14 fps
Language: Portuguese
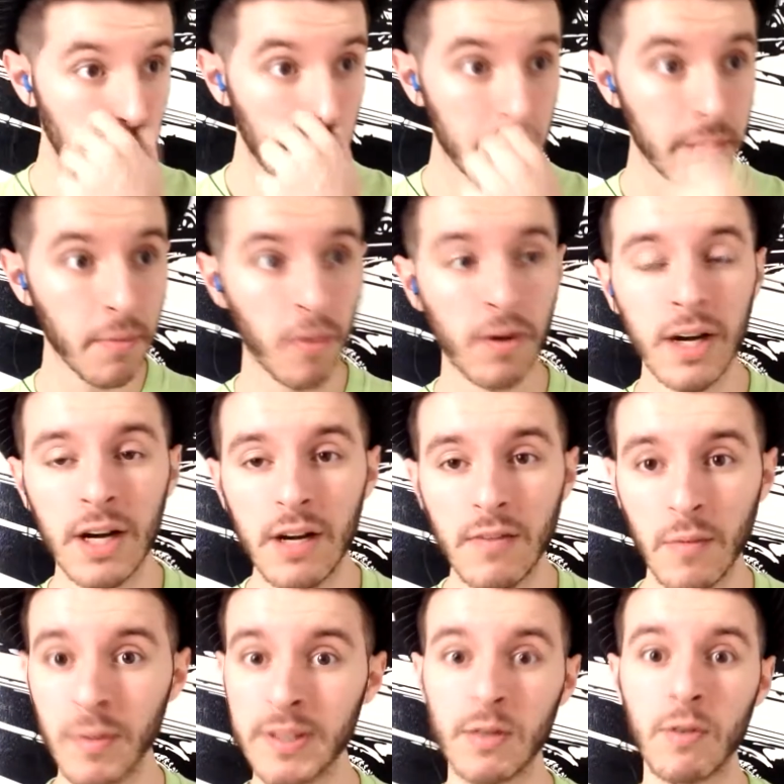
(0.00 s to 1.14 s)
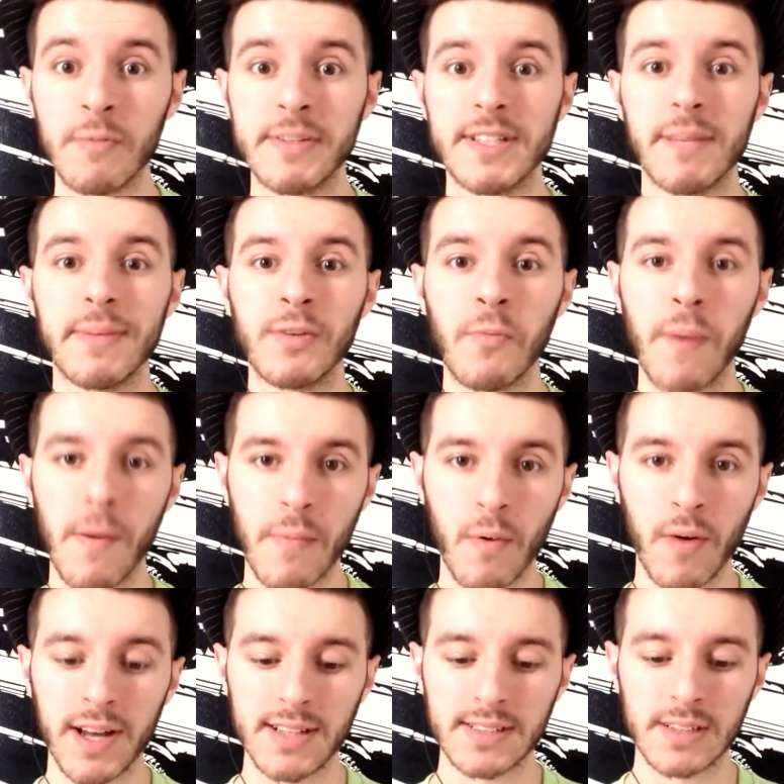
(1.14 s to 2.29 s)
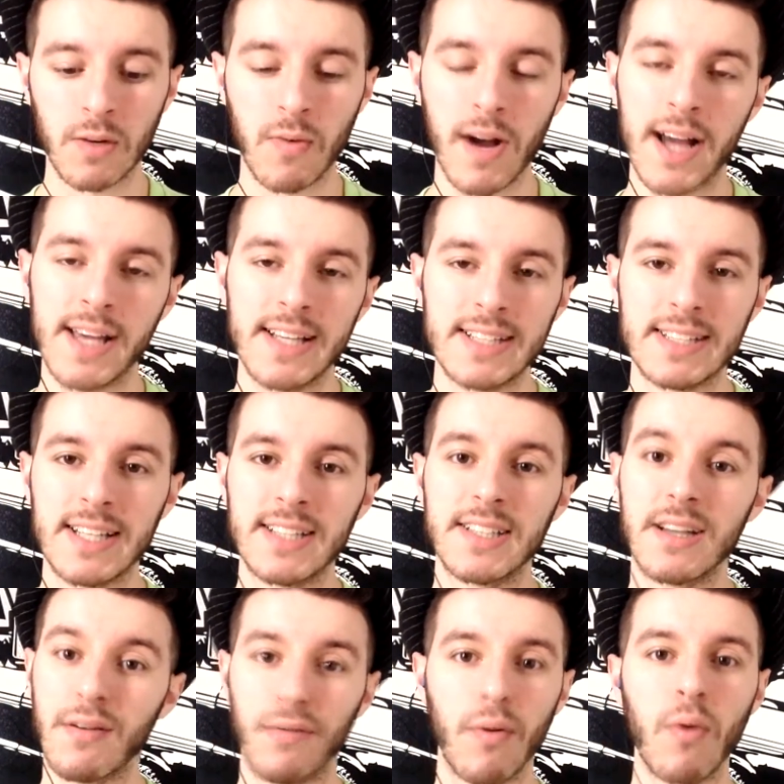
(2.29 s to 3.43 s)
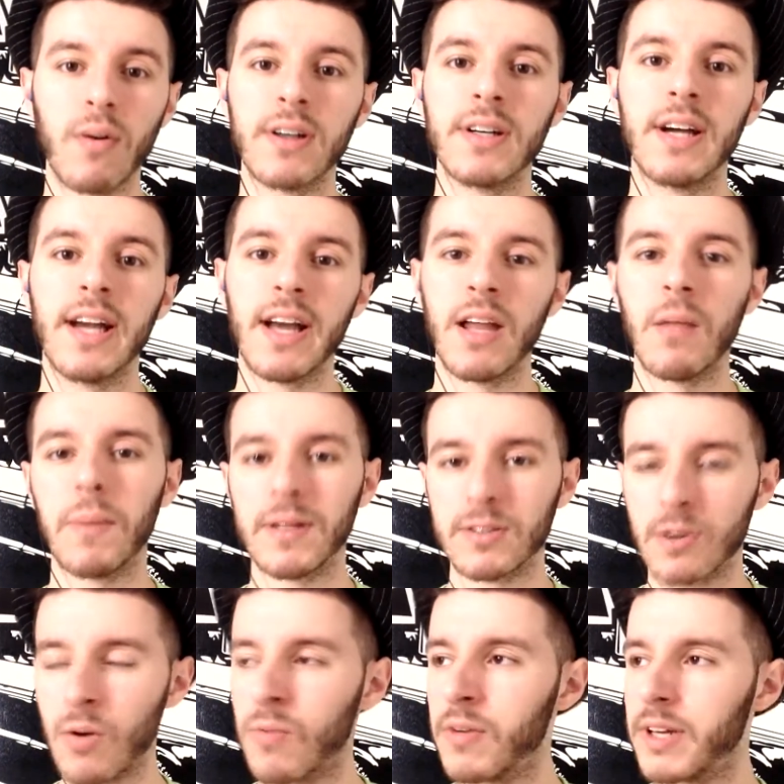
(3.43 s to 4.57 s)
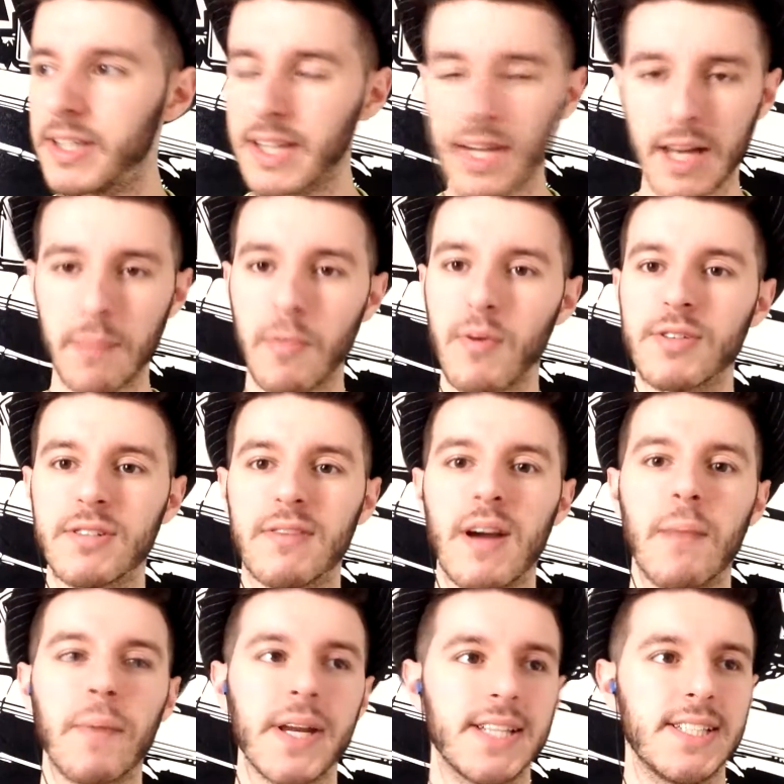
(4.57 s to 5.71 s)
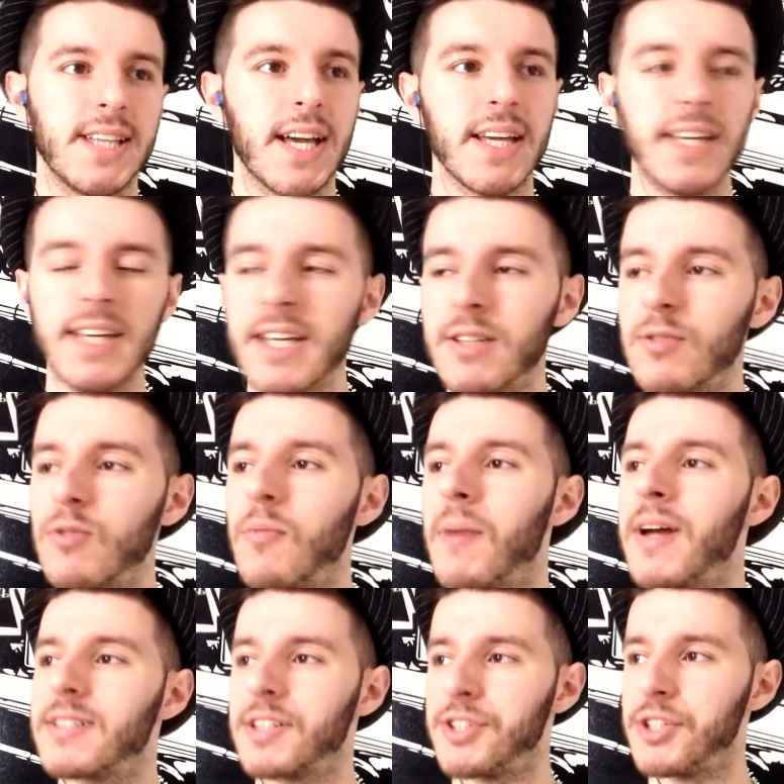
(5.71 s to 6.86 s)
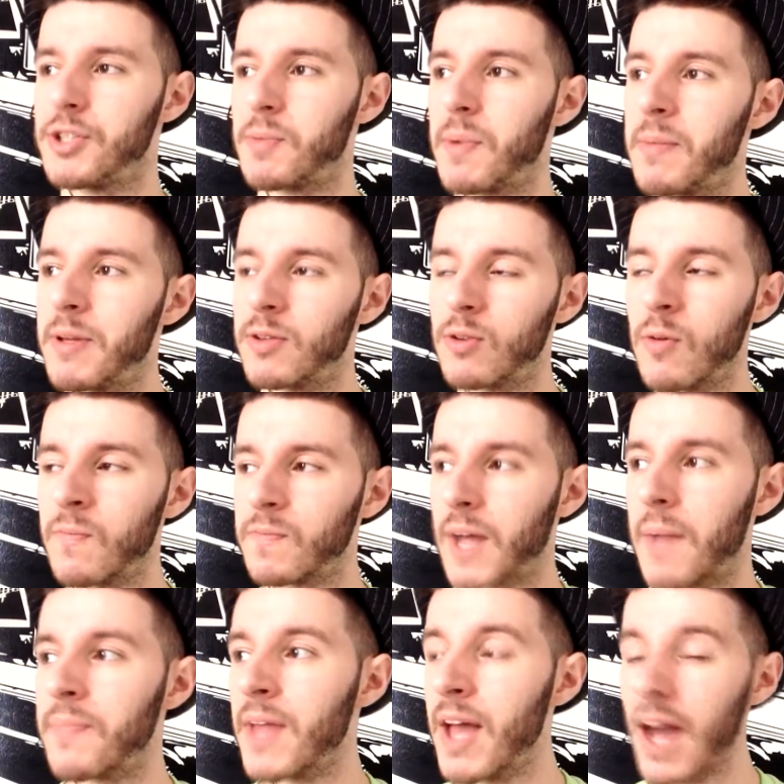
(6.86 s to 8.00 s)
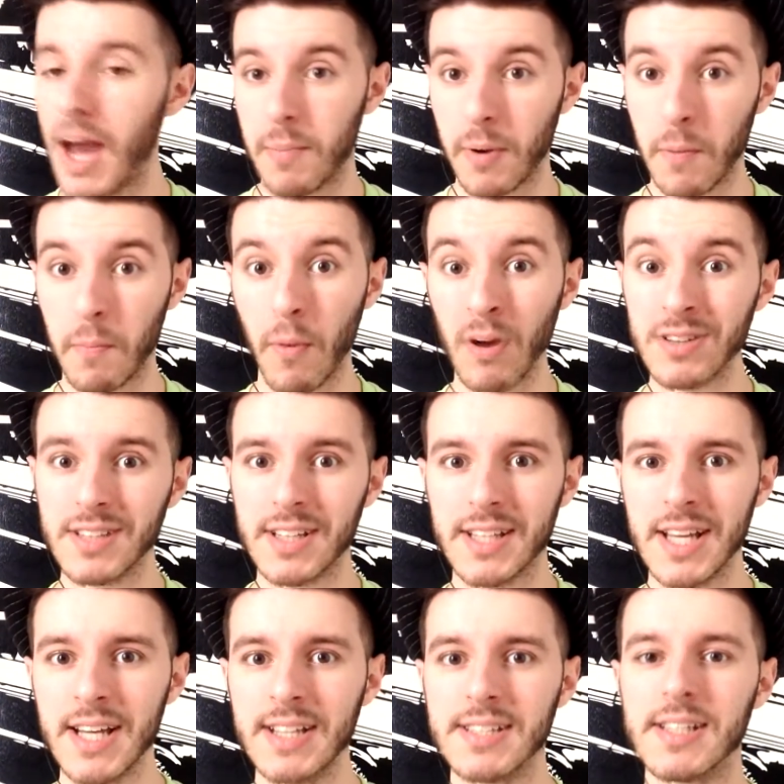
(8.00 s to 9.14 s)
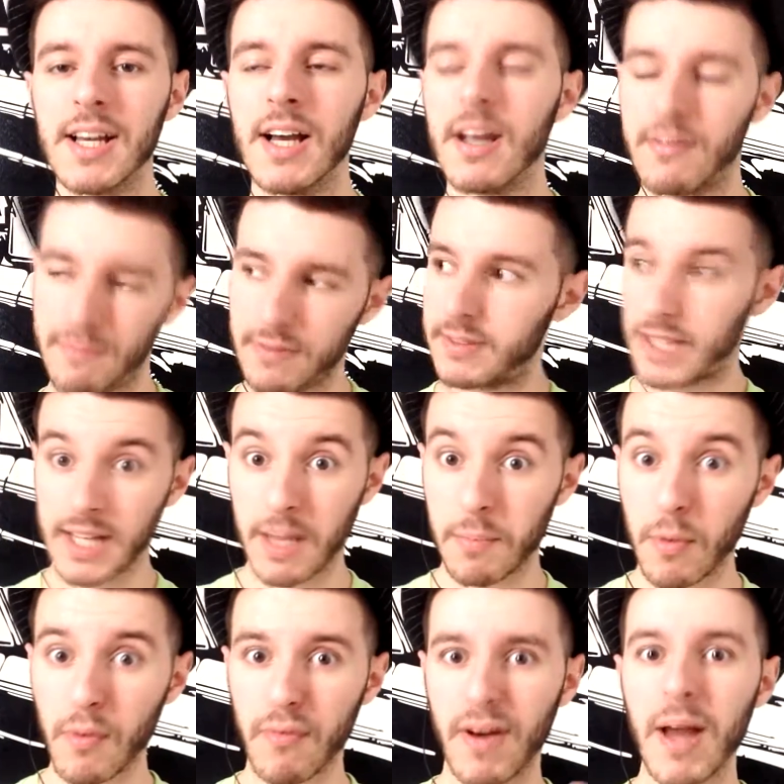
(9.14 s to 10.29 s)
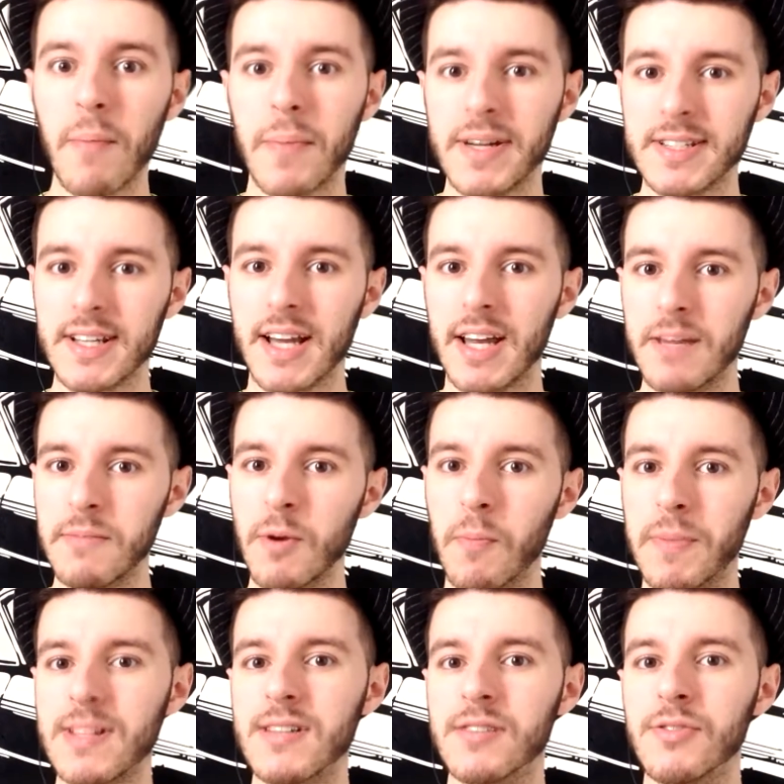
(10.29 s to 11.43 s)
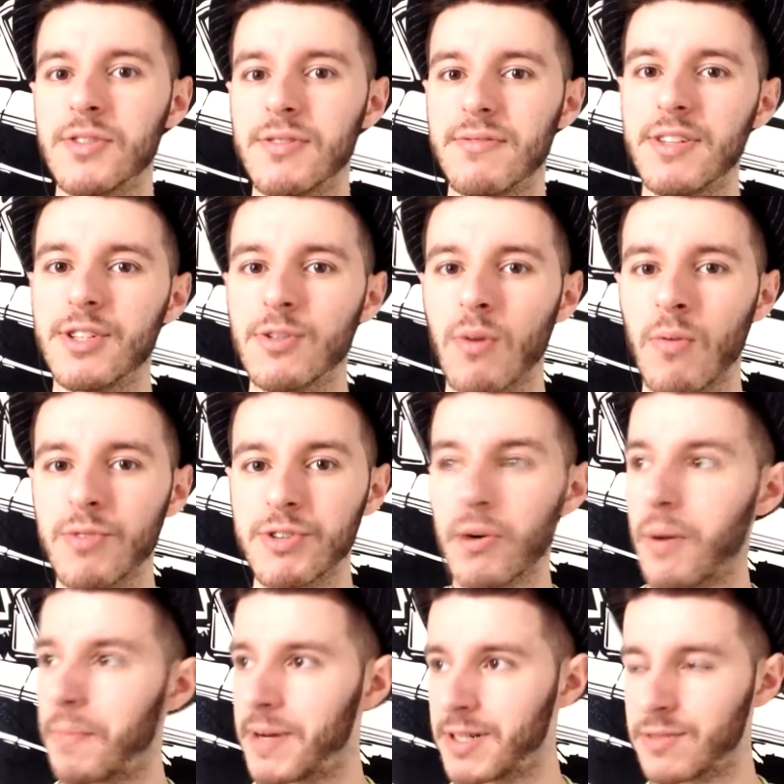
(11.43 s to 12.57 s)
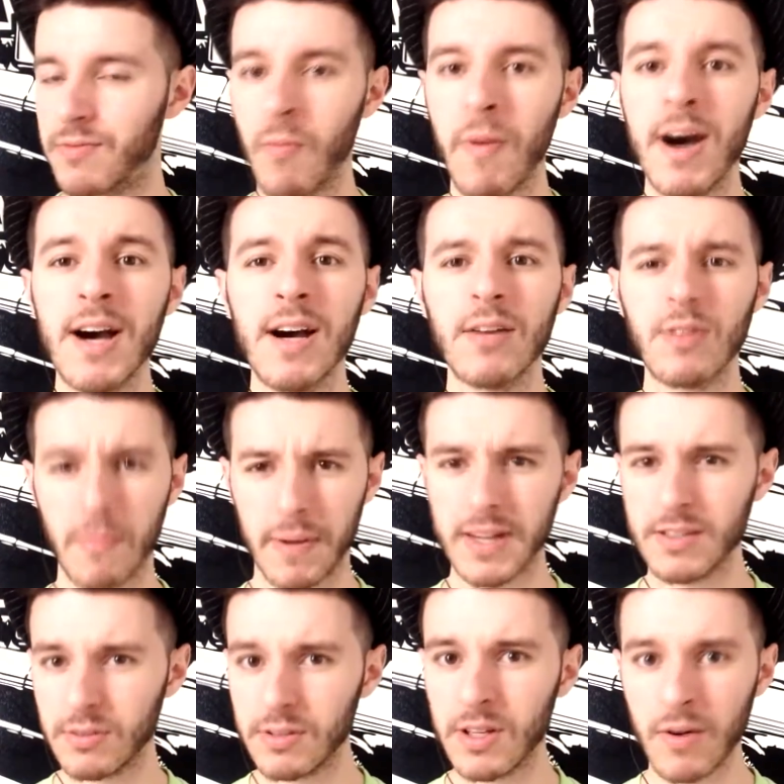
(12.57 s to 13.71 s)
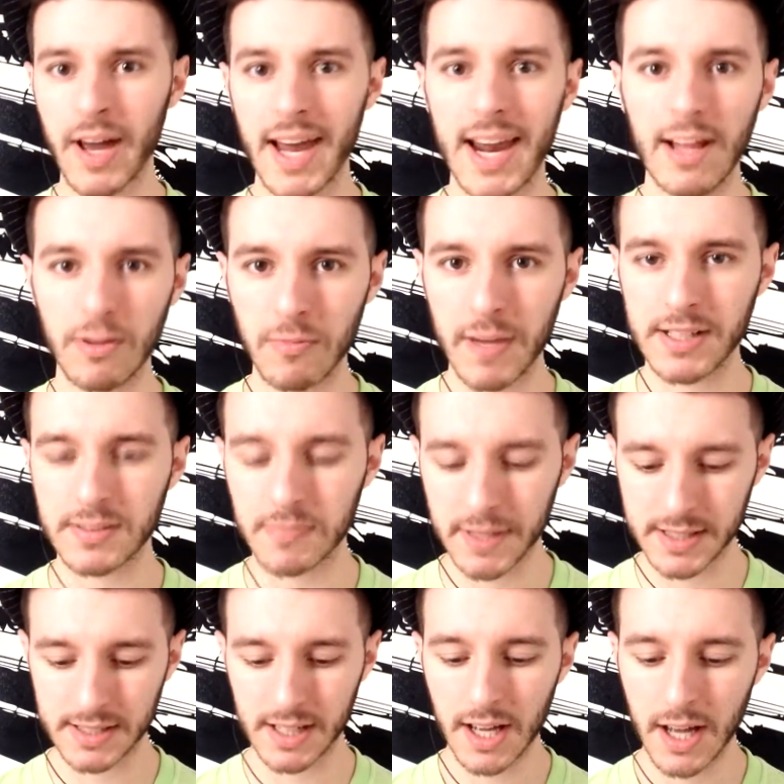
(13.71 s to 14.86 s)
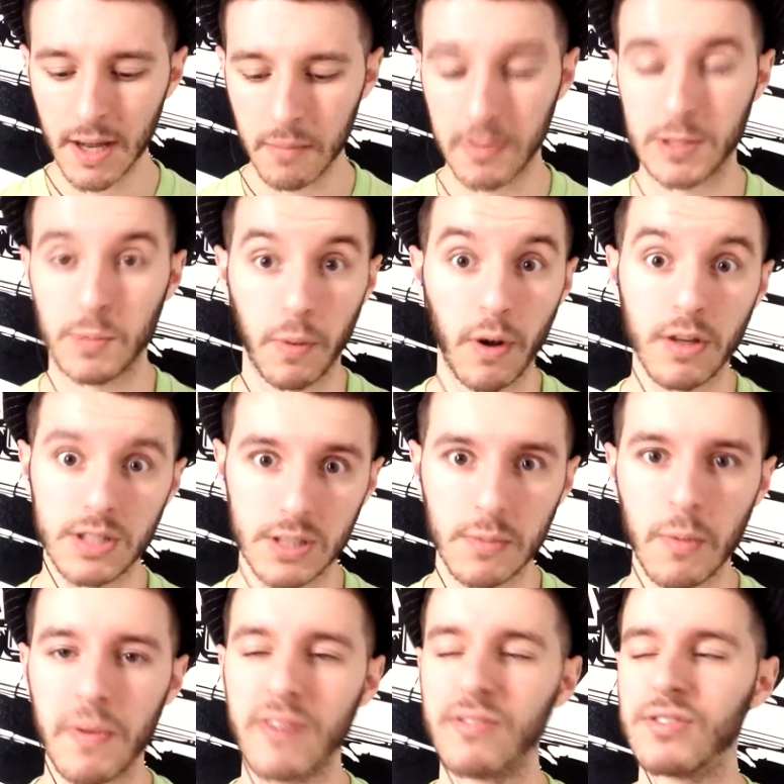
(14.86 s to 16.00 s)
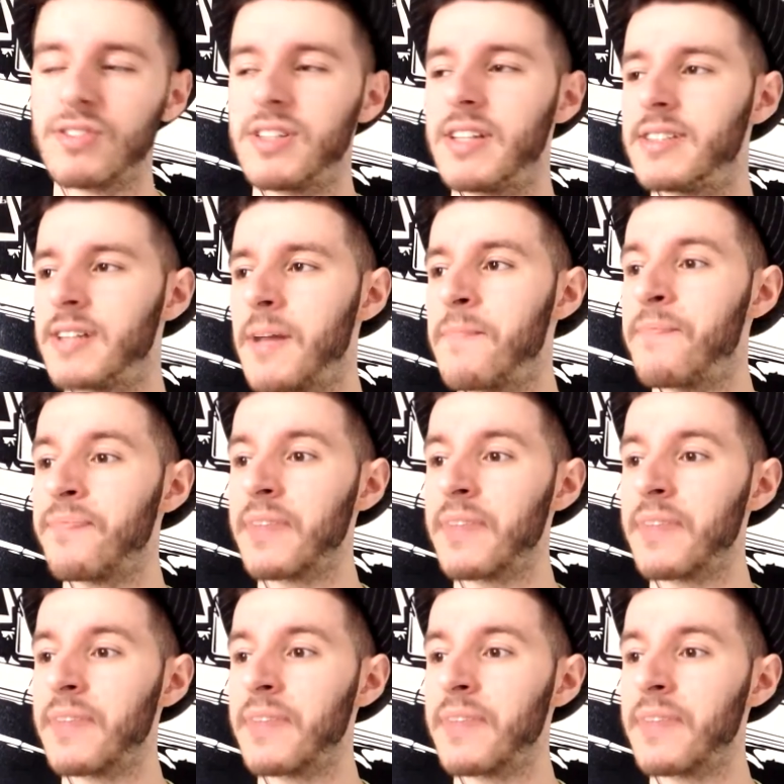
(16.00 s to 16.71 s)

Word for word: E bom, Vamos então começar a bater um papo com relação à essência da Volker El Patron, daqui a pouco já vai aparecer aí e tudo mais que a gente experimentou. Tá, a proposta deles, daqui a pouco vai aparecer aquele meu pedacinho de vídeo onde eu apareço fumando, apareço dando um relato mais, mais, mais próximo para vocês, né?